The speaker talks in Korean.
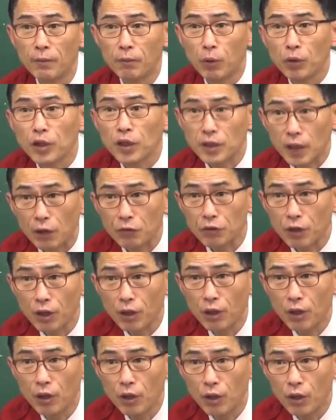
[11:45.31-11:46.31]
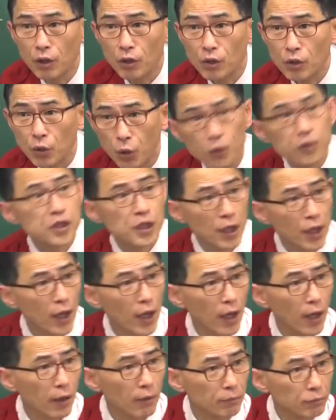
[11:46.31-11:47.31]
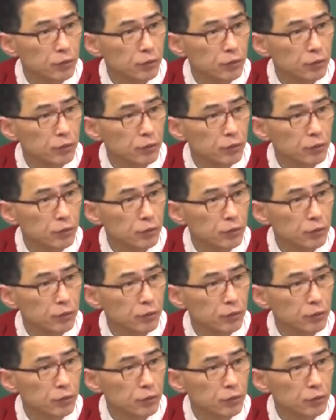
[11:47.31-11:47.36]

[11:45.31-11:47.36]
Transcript: 뭐 됐다고요? 교체.